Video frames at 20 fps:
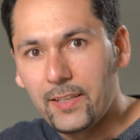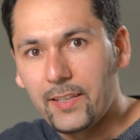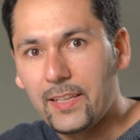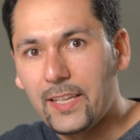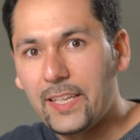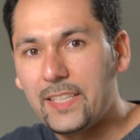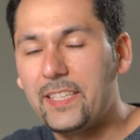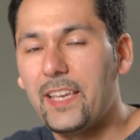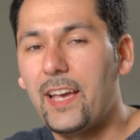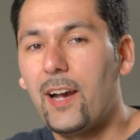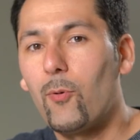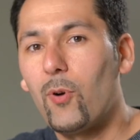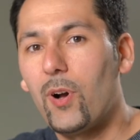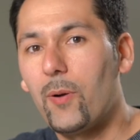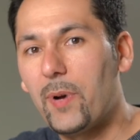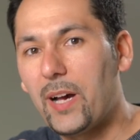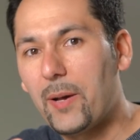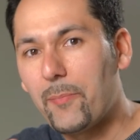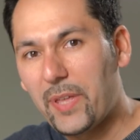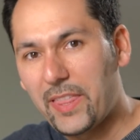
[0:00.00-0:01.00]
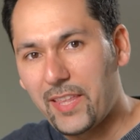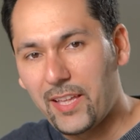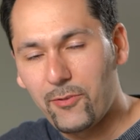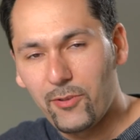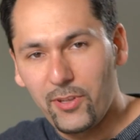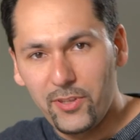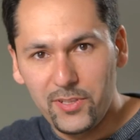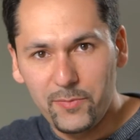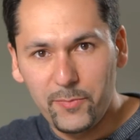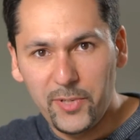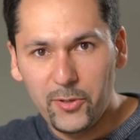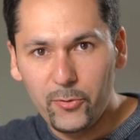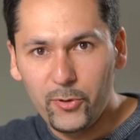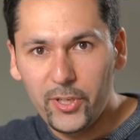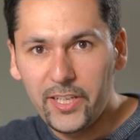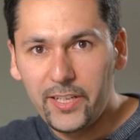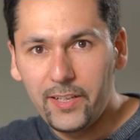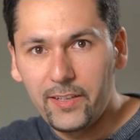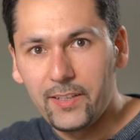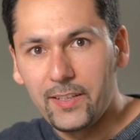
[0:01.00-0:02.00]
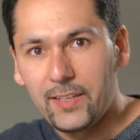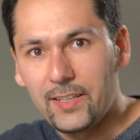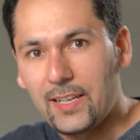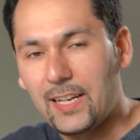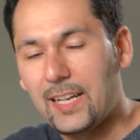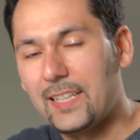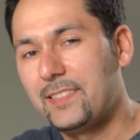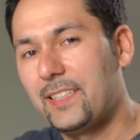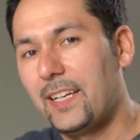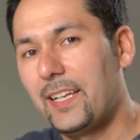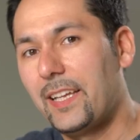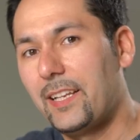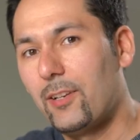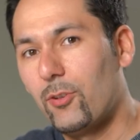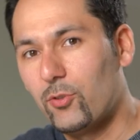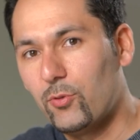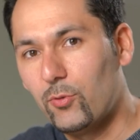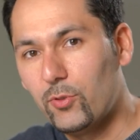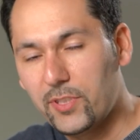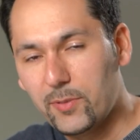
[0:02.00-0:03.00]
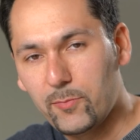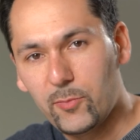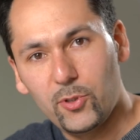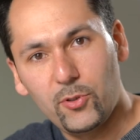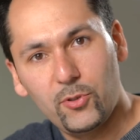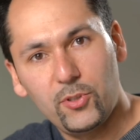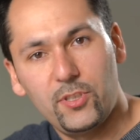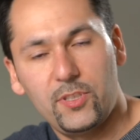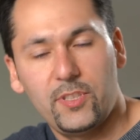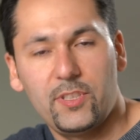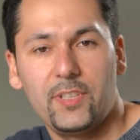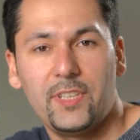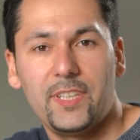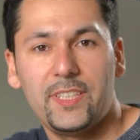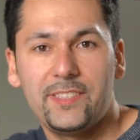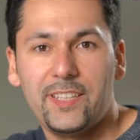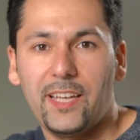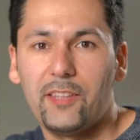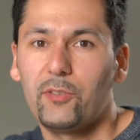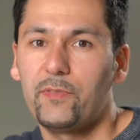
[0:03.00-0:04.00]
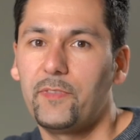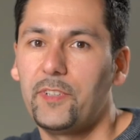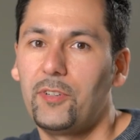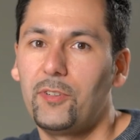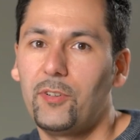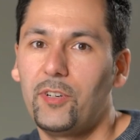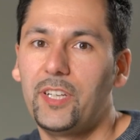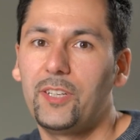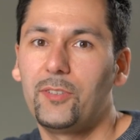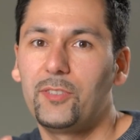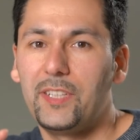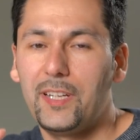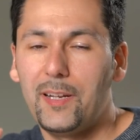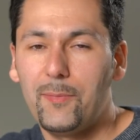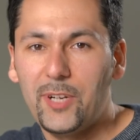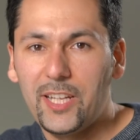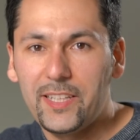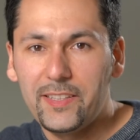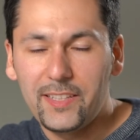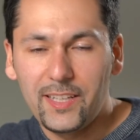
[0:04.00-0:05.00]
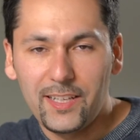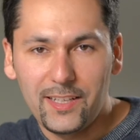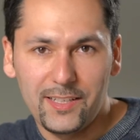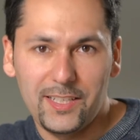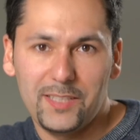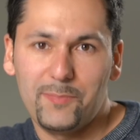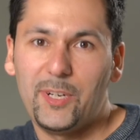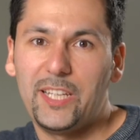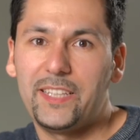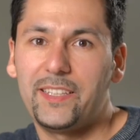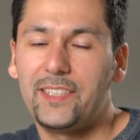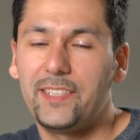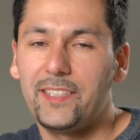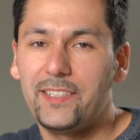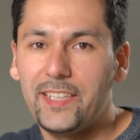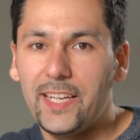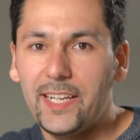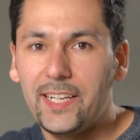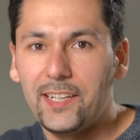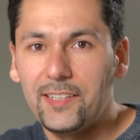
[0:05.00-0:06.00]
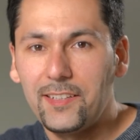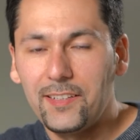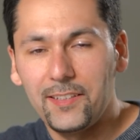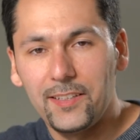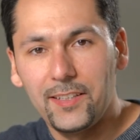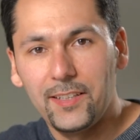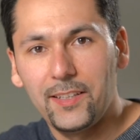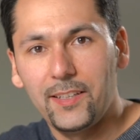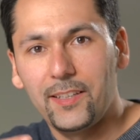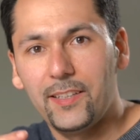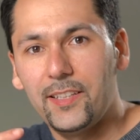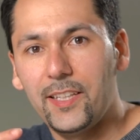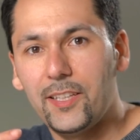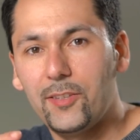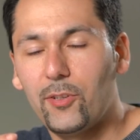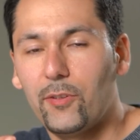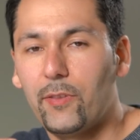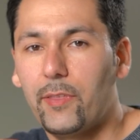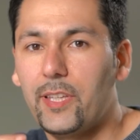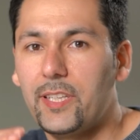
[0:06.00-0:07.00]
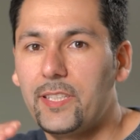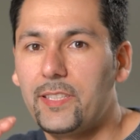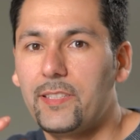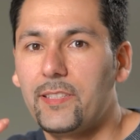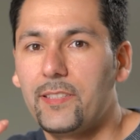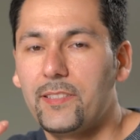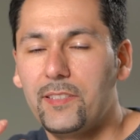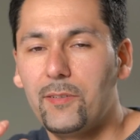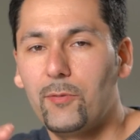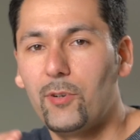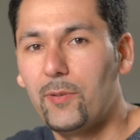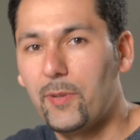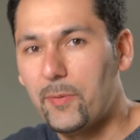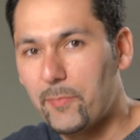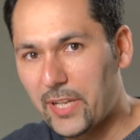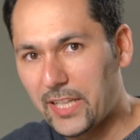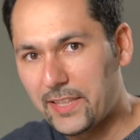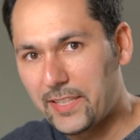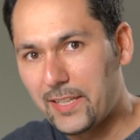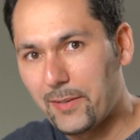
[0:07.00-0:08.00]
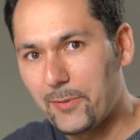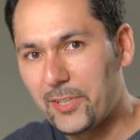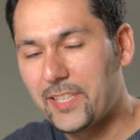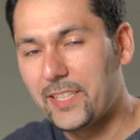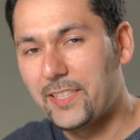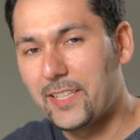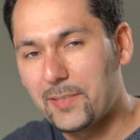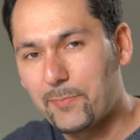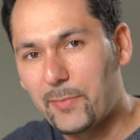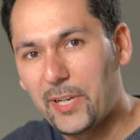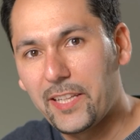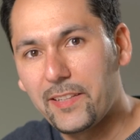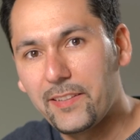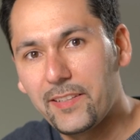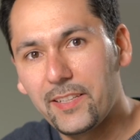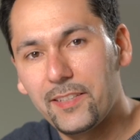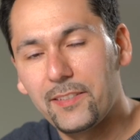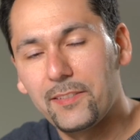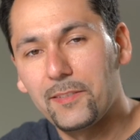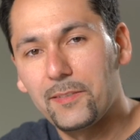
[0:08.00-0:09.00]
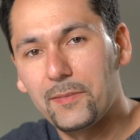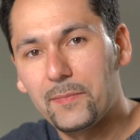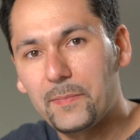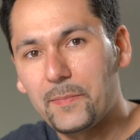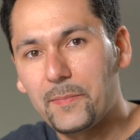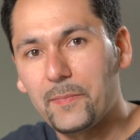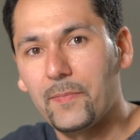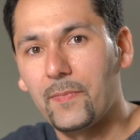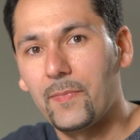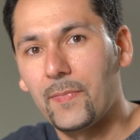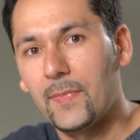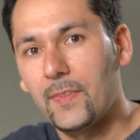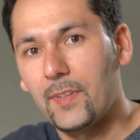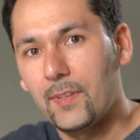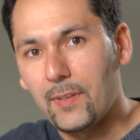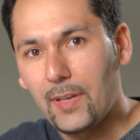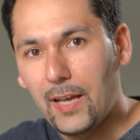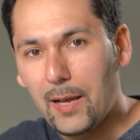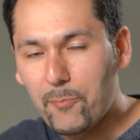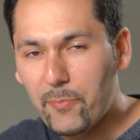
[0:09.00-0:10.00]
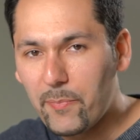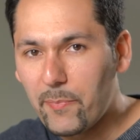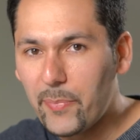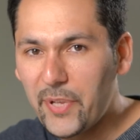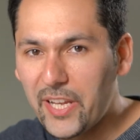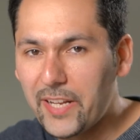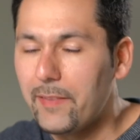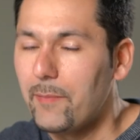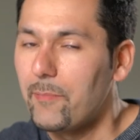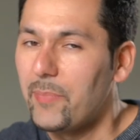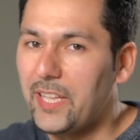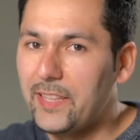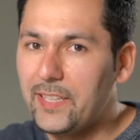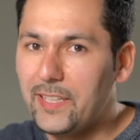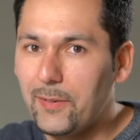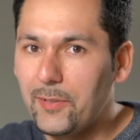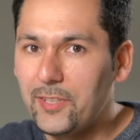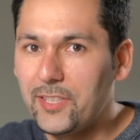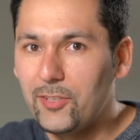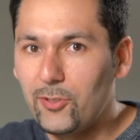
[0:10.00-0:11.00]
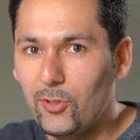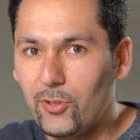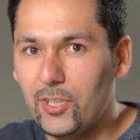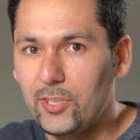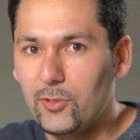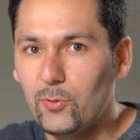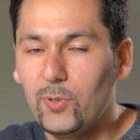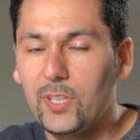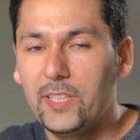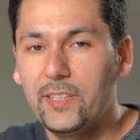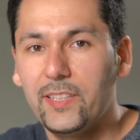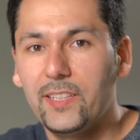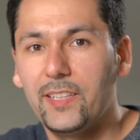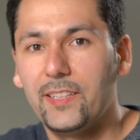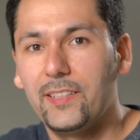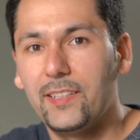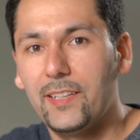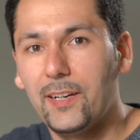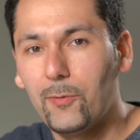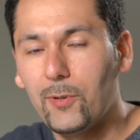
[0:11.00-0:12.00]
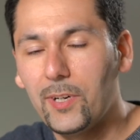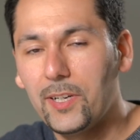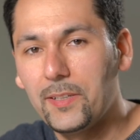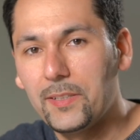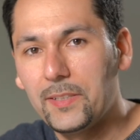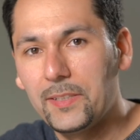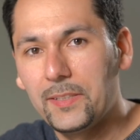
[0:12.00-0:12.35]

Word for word: ese agua va empezando a disminuir hasta que en los últimos estados fenológicos de la planta las plantas se secan y entonces se vuelven prácticamente transparentes. Pierden prácticamente toda su cantidad de agua.